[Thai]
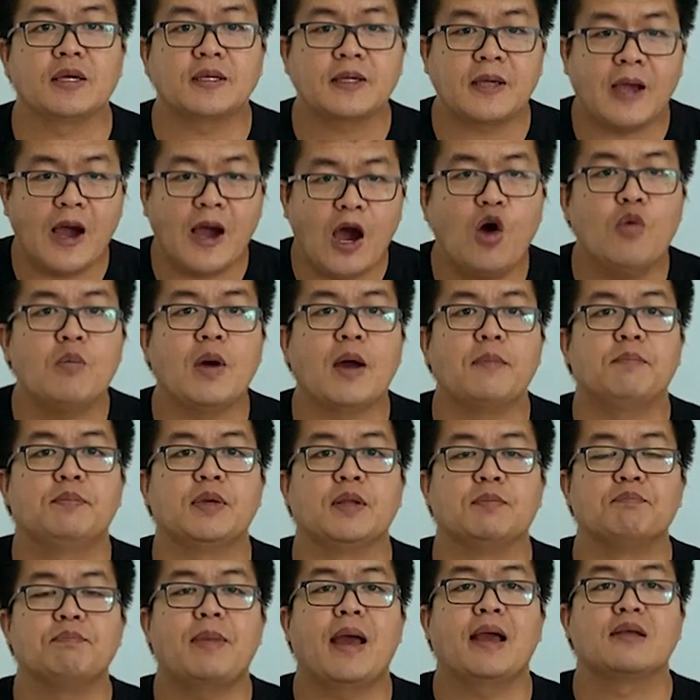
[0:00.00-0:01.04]
ยเข้ามาเป
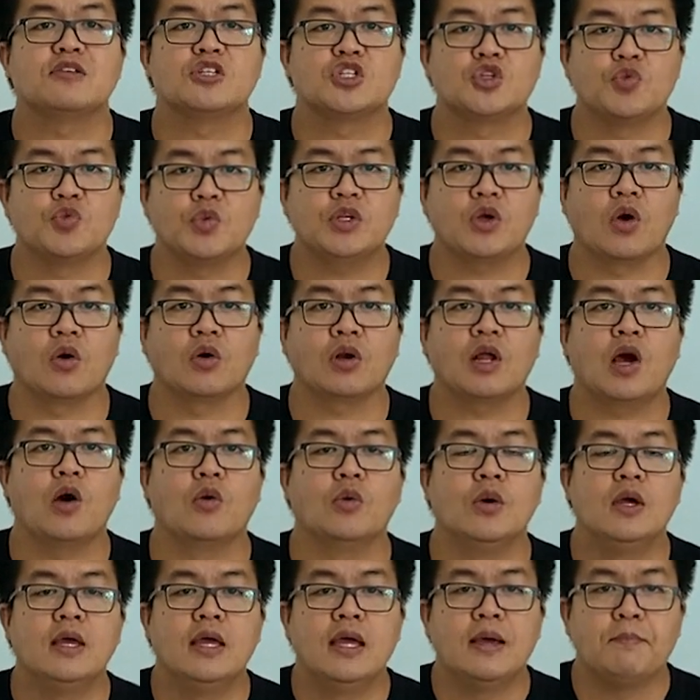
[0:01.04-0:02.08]
ลี่ยนแปลงชีวิตของเรา
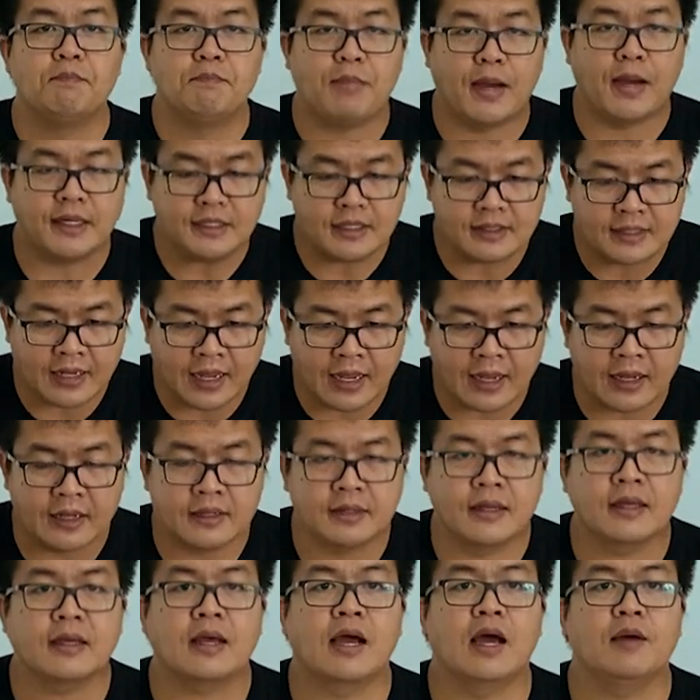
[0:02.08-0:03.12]
พัฒนา
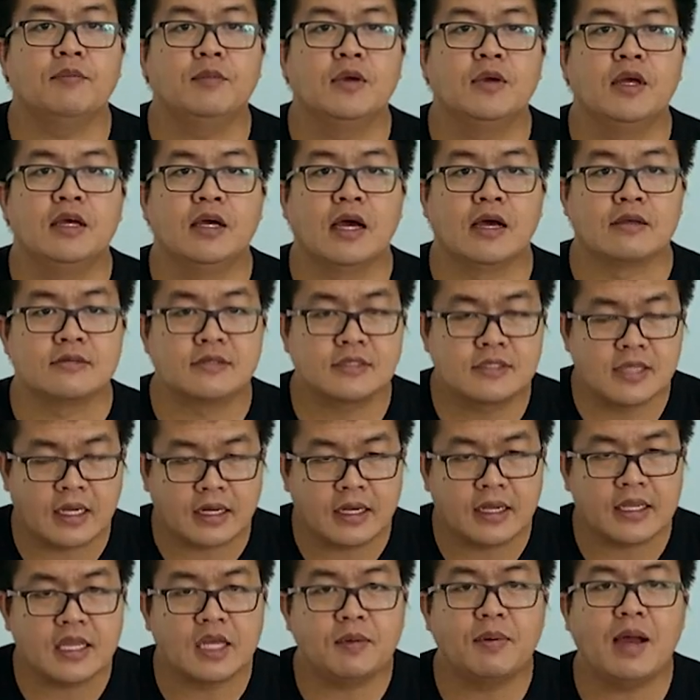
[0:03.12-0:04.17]
นะครับศั
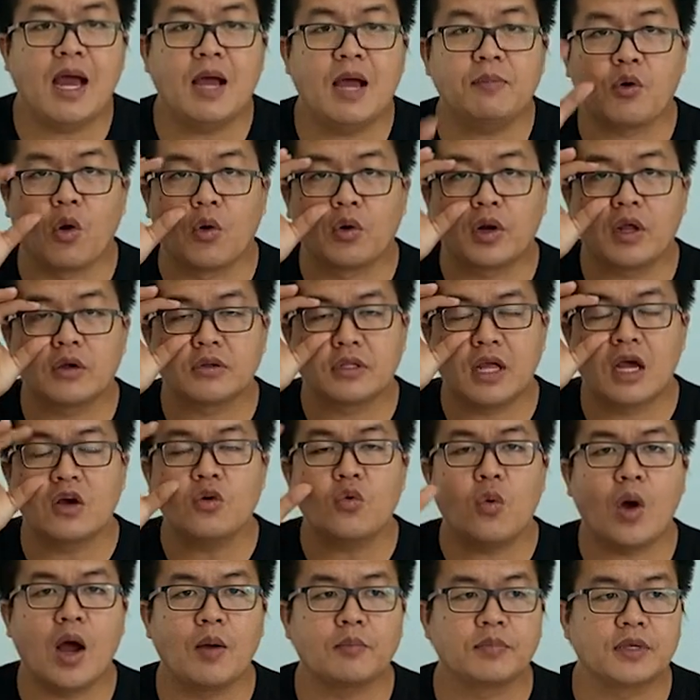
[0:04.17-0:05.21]
กยภาพของเราทั้ง
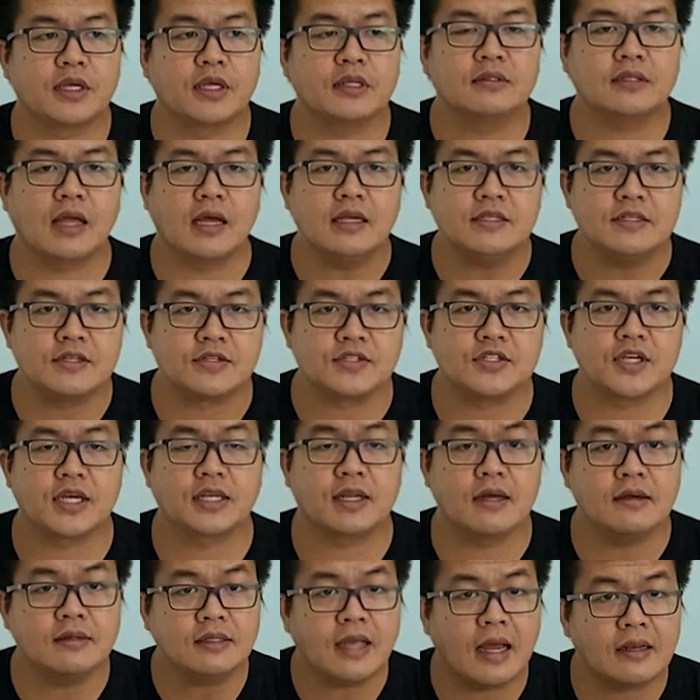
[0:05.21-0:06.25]
ความคิดทั้งจิตใจ
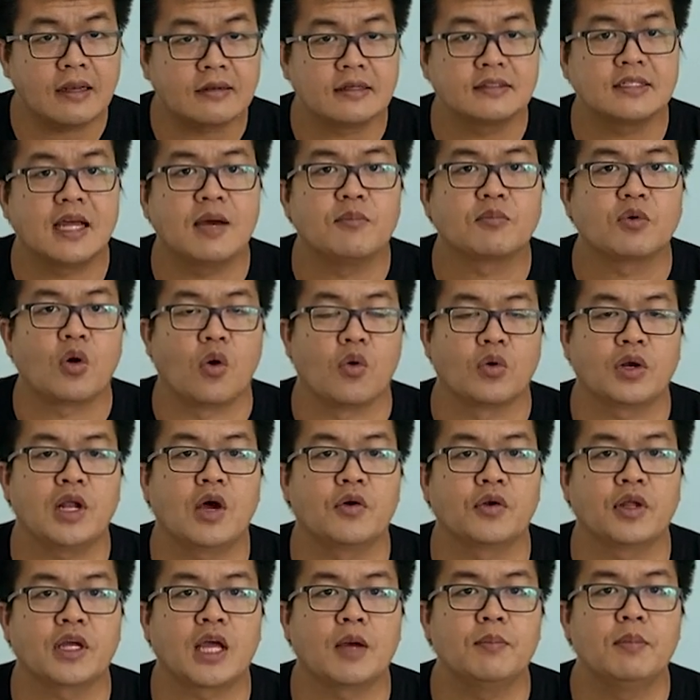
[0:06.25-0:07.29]
ทั้งการกระทำของเรา
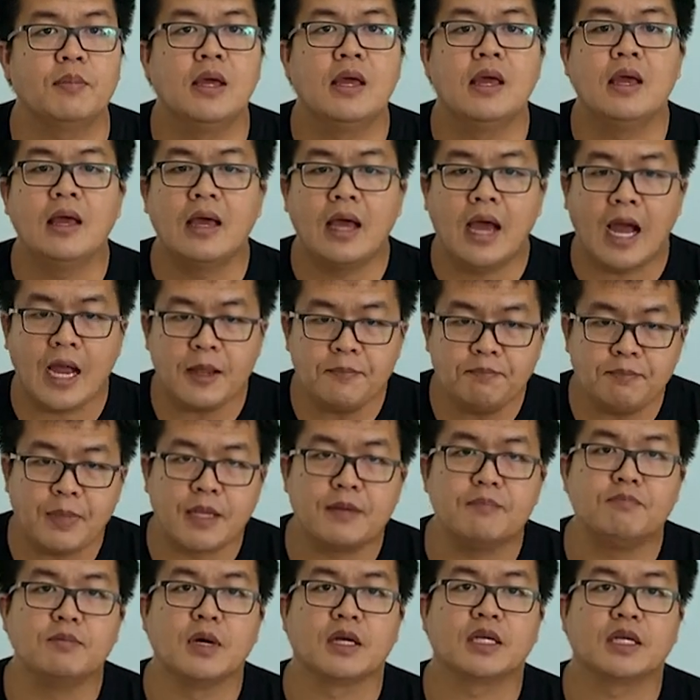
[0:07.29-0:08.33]
นะครับ ให้เป็
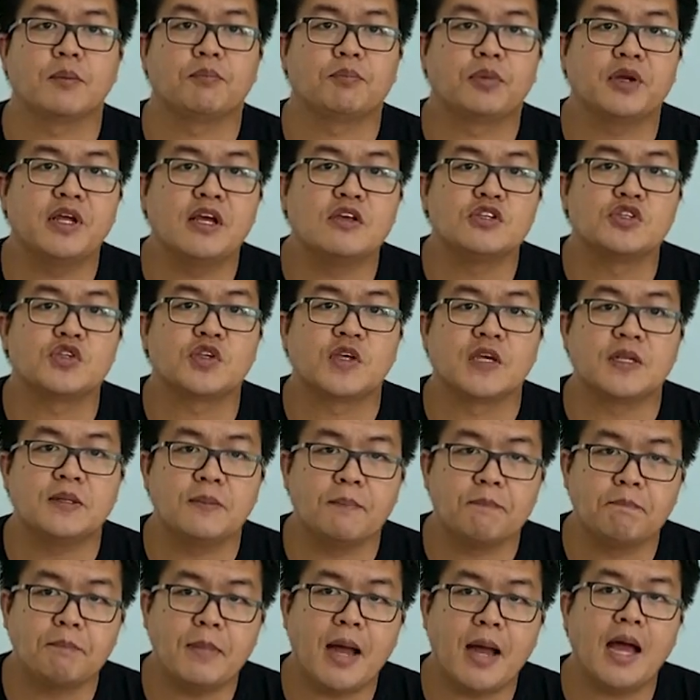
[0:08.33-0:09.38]
นเหมือนกับพระเยซูคริส
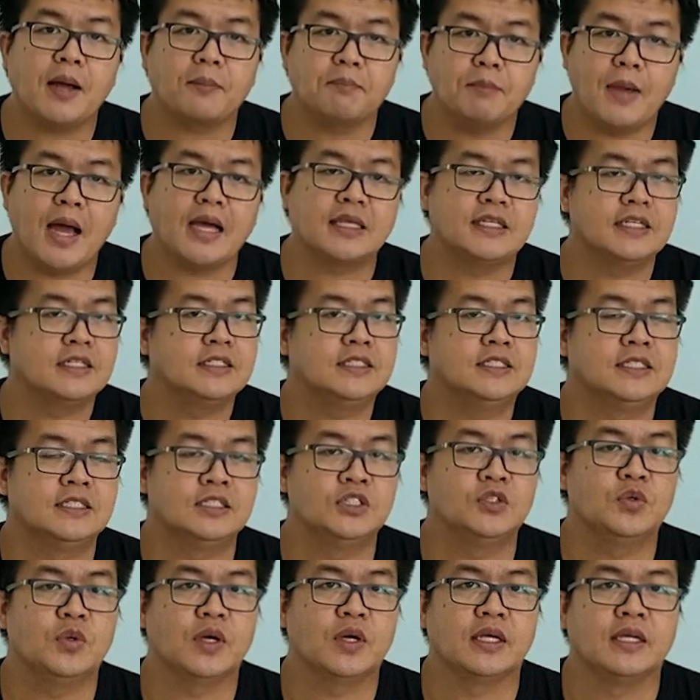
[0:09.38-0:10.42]
ต์มากมากยิ่งขึ้น
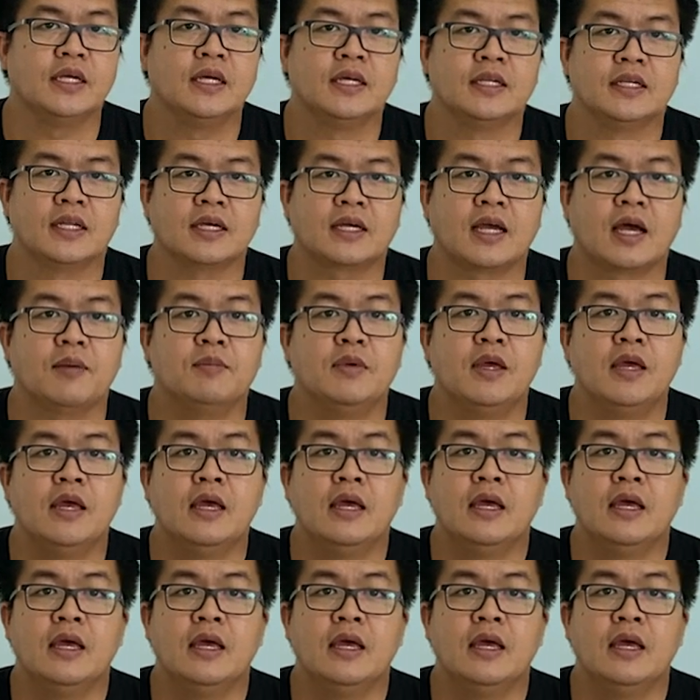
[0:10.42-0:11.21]
ด้วยนะครับ